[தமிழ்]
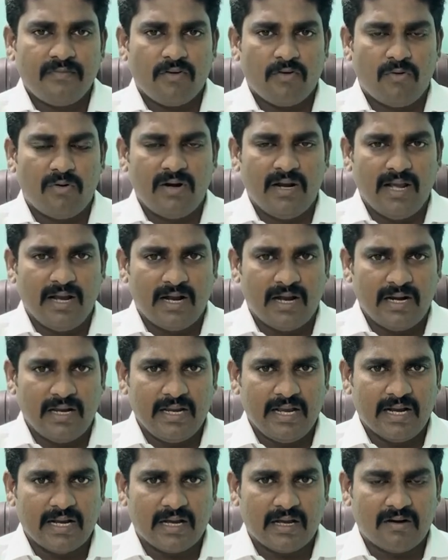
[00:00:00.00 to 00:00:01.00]
ஒன்னேகால்
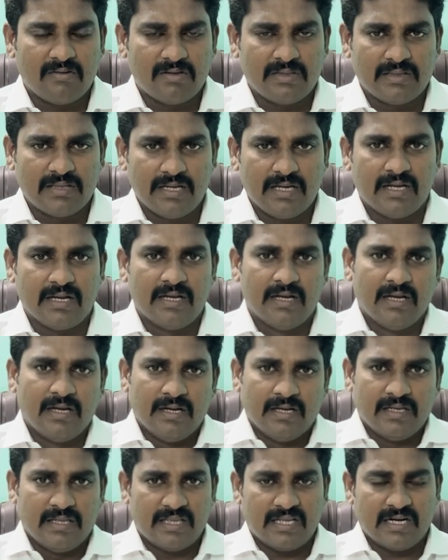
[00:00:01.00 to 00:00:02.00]
ஏக்கர் வந்து
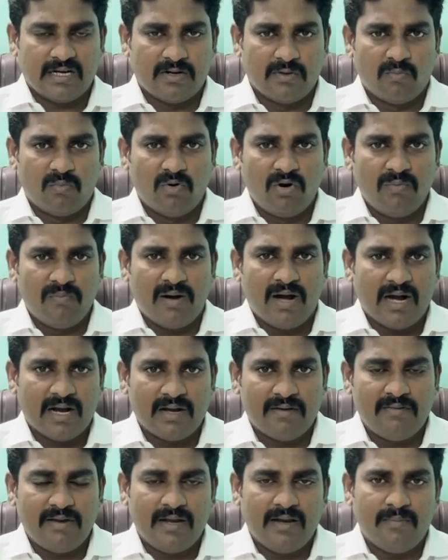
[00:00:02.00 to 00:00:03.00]
இதற்கு
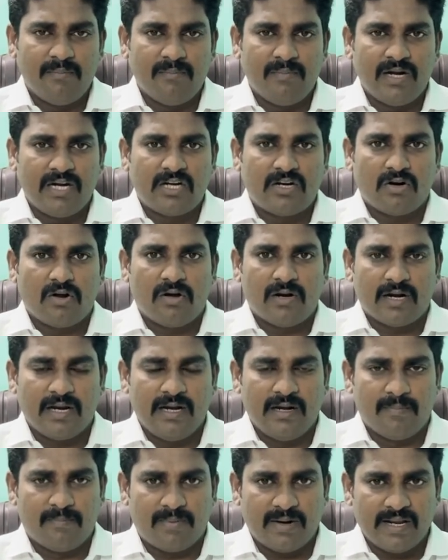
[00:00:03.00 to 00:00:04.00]
முன்பாகவே மெட்ரோ
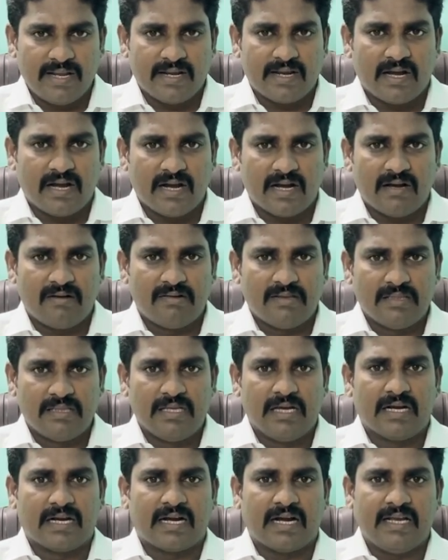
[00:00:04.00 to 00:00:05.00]
ரயில் பணிக்காக வந்து
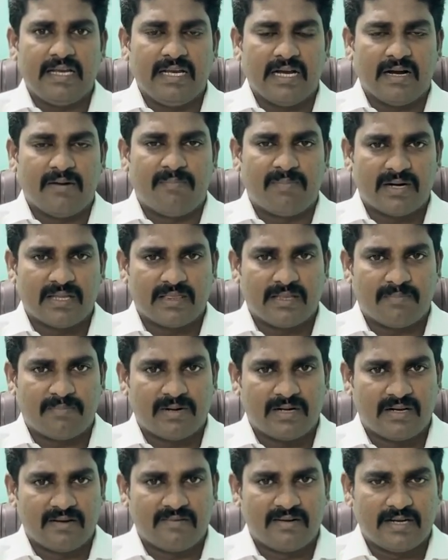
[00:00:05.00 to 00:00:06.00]

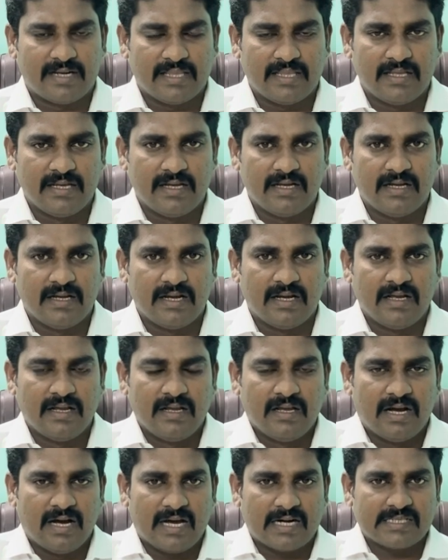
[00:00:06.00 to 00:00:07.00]
கையகப்படுத்தப்பட்டு விட்டது
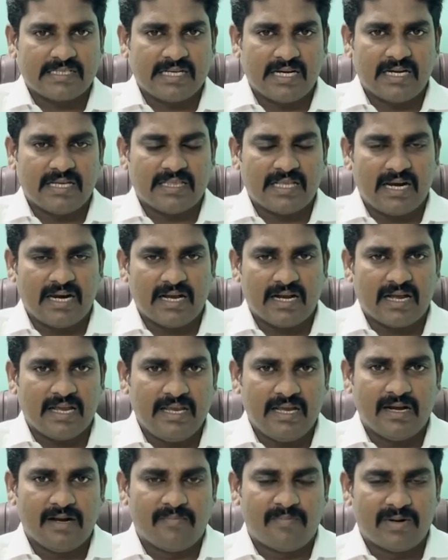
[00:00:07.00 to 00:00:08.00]
அரசாங்கத்தால்
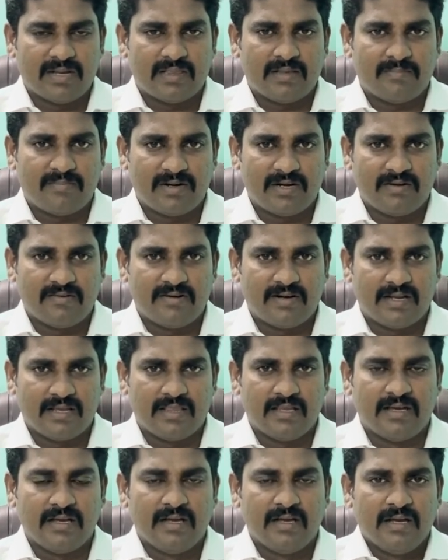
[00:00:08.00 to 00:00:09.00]
கையகப்படுத்தப்பட்டு
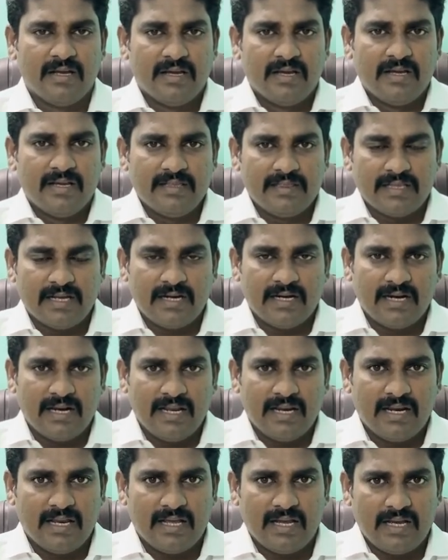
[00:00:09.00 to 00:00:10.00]
விட்டது இந்த
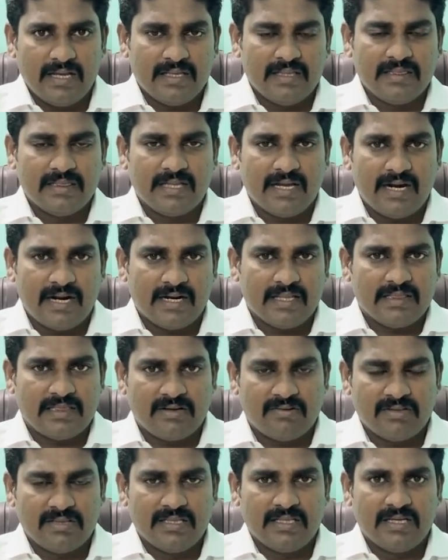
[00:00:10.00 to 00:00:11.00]
நிலையில் இந்த இடத்த
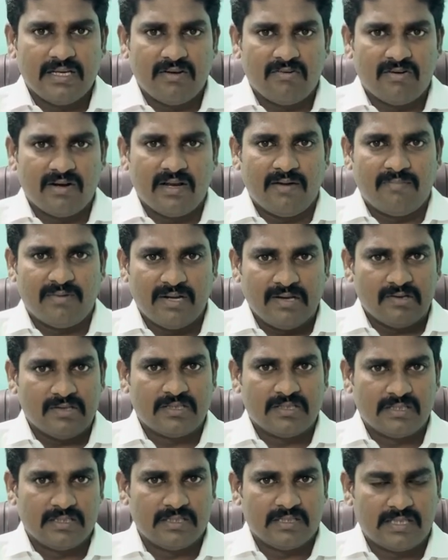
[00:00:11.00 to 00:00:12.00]
வந்து இவங்க எப்படி
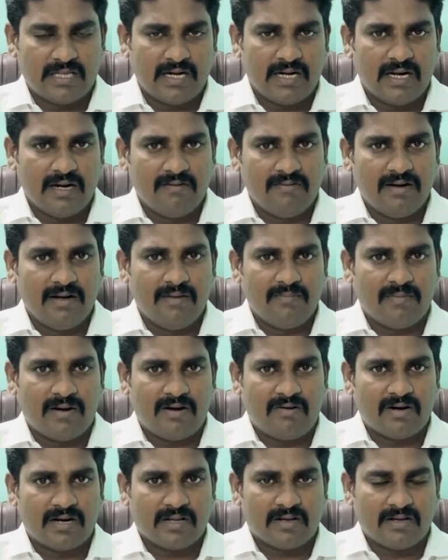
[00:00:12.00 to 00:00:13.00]
வந்து திருநெல்வேலி
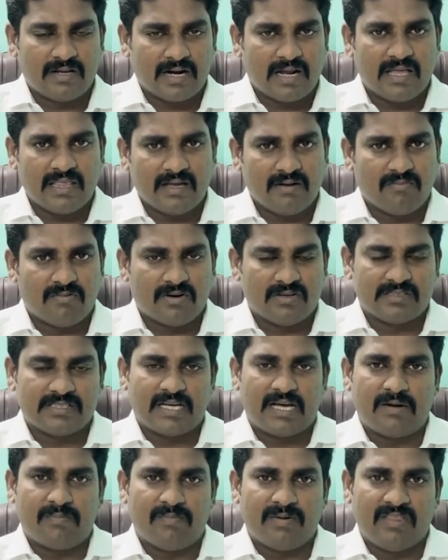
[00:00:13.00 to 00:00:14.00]
மாவட்டம் ராதாபுரம்
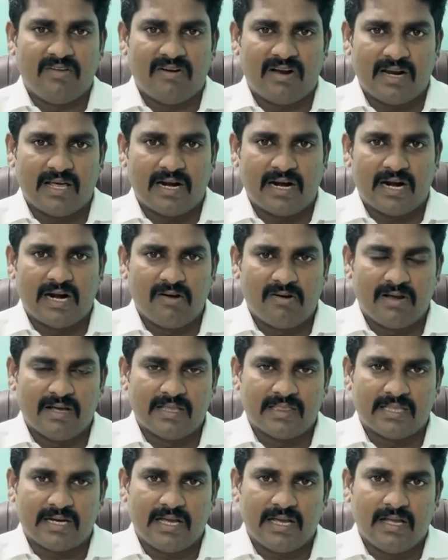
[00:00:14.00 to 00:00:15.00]
சார் பதிவாளர்
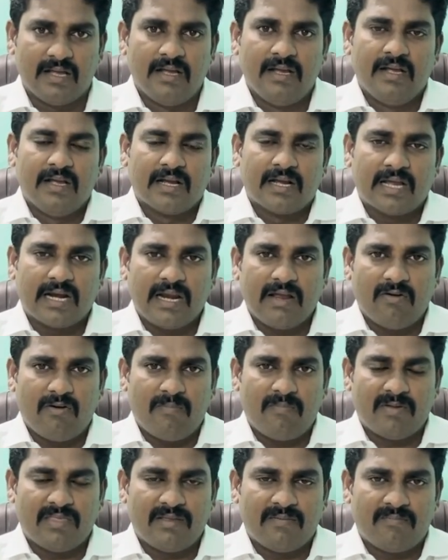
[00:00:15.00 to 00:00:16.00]
அலுவலகத்தில் கிரைய
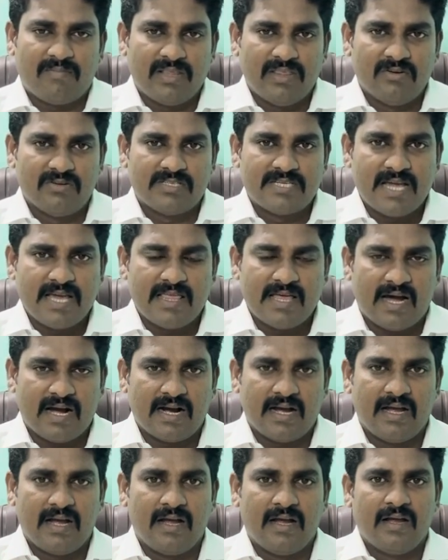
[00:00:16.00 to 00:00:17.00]
ஒப்பந்தம் பதிவு செய்தாங்க
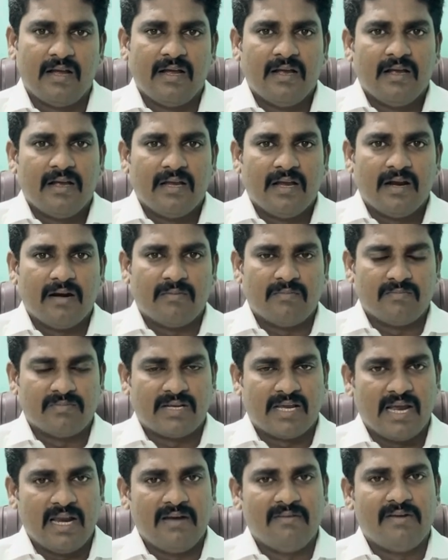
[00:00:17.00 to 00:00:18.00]
எனும்
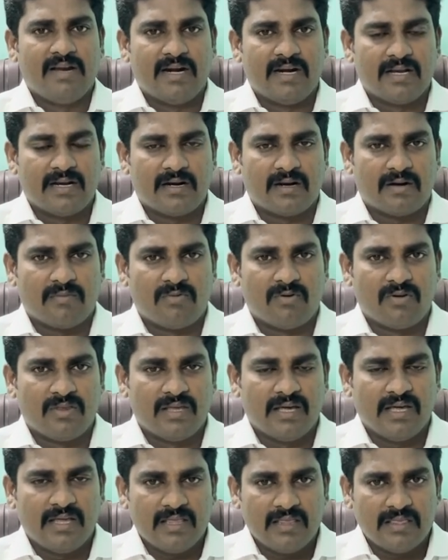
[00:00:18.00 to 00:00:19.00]
கேள்வி எழுகின்ற போது
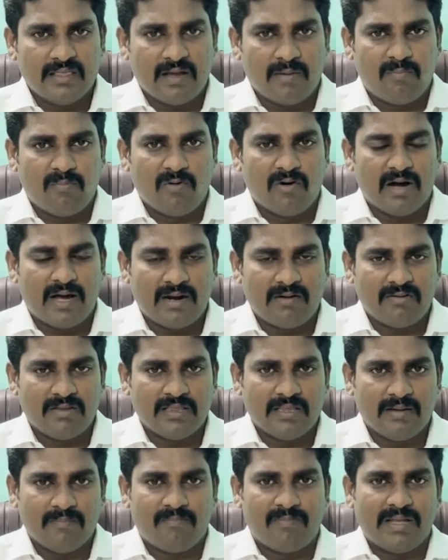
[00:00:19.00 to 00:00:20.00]
இந்த புகார்
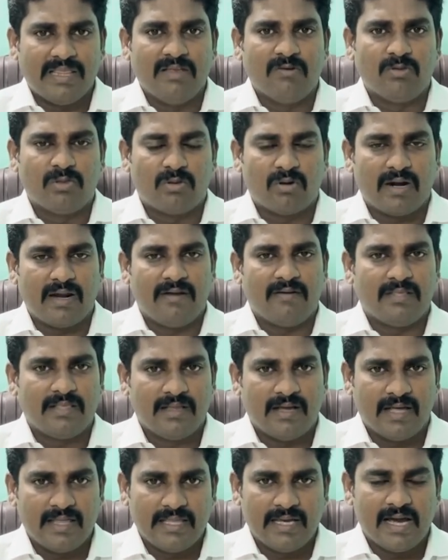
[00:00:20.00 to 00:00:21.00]
வந்து பதிவுத்துறை வந்து
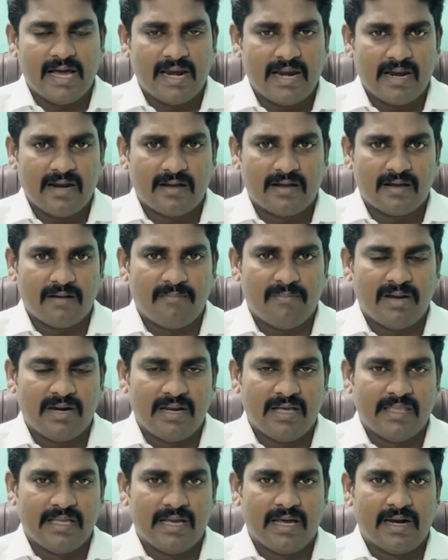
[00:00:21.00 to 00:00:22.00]
அதிகாரிகளுக்கு
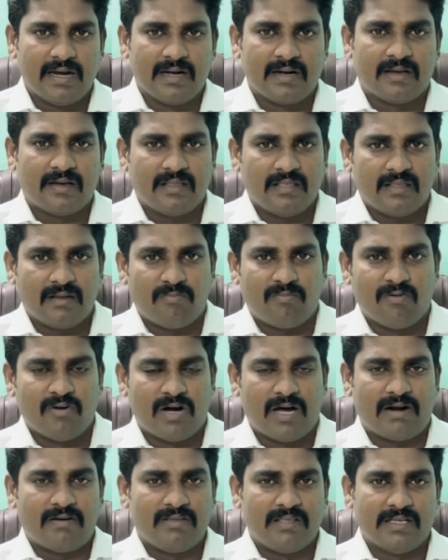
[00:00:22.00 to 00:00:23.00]
மேலதிகாரிகளுக்கு இந்த
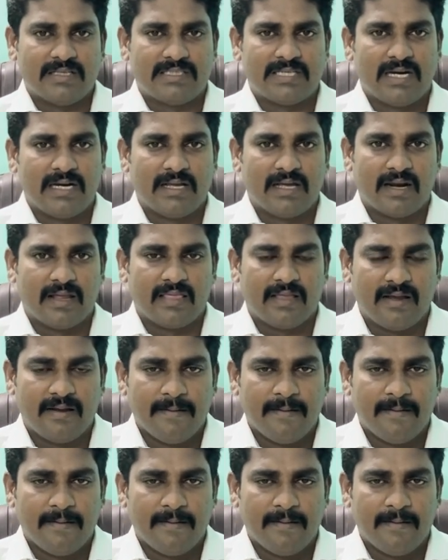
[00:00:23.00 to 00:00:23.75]
புகார் வந்து செல்கிறது